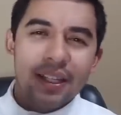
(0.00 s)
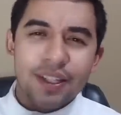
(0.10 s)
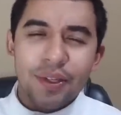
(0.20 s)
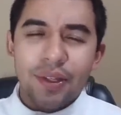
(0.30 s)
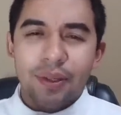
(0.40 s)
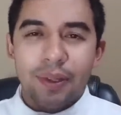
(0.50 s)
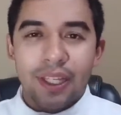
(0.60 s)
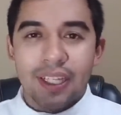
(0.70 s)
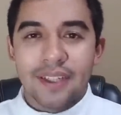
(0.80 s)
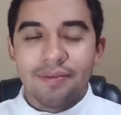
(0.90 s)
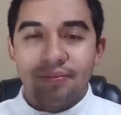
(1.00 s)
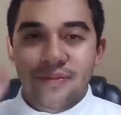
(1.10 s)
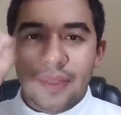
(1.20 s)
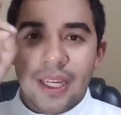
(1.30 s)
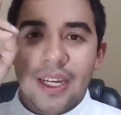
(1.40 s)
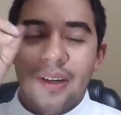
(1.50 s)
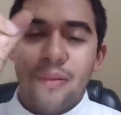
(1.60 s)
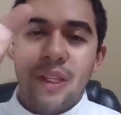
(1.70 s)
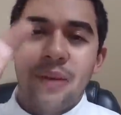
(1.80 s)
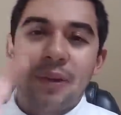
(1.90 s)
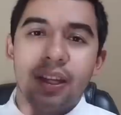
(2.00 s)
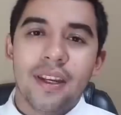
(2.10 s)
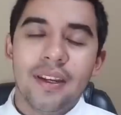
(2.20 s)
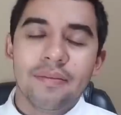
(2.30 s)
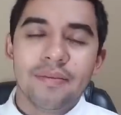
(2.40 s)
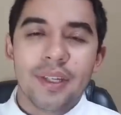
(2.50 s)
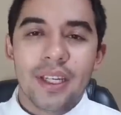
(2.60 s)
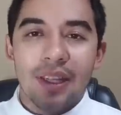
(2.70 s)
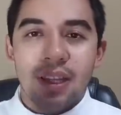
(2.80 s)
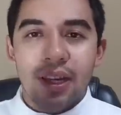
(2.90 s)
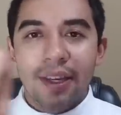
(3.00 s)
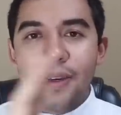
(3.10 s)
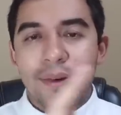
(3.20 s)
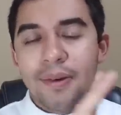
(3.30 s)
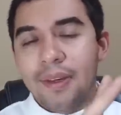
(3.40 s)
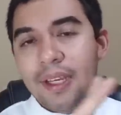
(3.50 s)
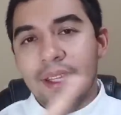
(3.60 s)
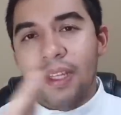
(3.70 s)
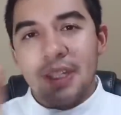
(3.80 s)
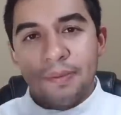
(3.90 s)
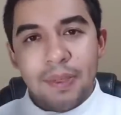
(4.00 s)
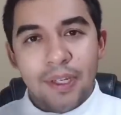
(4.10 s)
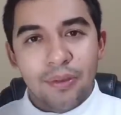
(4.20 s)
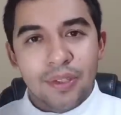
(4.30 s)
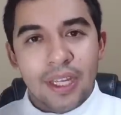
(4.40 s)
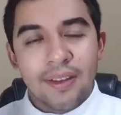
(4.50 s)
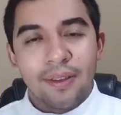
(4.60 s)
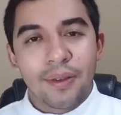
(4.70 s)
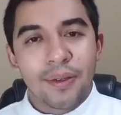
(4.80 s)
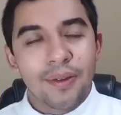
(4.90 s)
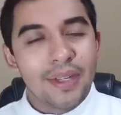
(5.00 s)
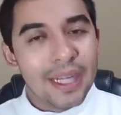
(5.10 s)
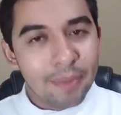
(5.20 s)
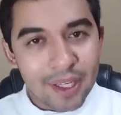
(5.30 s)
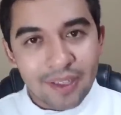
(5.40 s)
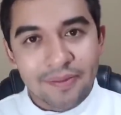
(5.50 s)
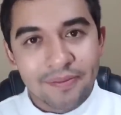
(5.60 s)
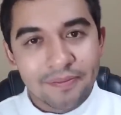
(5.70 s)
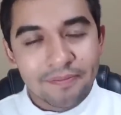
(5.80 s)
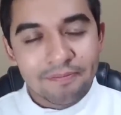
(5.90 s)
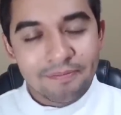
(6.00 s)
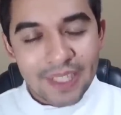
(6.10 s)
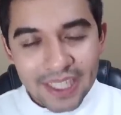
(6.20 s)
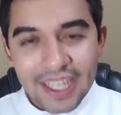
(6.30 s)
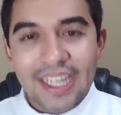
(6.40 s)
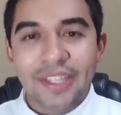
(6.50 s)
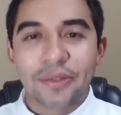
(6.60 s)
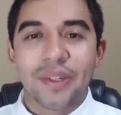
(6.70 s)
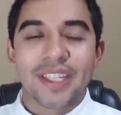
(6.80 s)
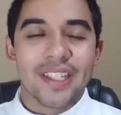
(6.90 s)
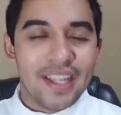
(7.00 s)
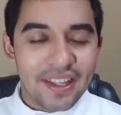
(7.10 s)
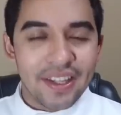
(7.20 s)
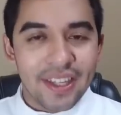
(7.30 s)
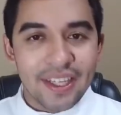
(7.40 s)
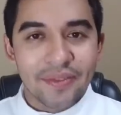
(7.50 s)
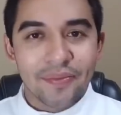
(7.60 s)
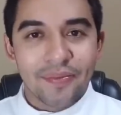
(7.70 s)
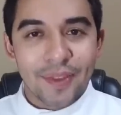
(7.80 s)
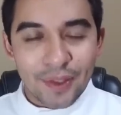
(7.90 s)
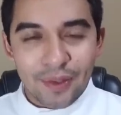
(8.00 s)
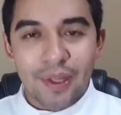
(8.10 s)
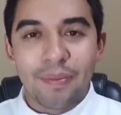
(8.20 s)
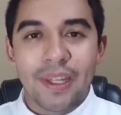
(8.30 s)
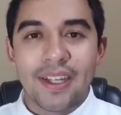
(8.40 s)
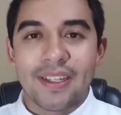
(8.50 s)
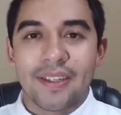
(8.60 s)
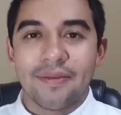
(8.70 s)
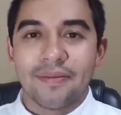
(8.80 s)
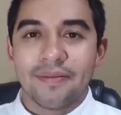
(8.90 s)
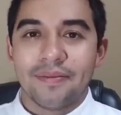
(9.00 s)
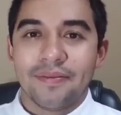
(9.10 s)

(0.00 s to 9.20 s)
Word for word: Que el Señor te bendiga. En el nombre del Padre, del Hijo y del Espíritu Santo. Amén. Que tengas un excelente día. Soy el Padre Santo.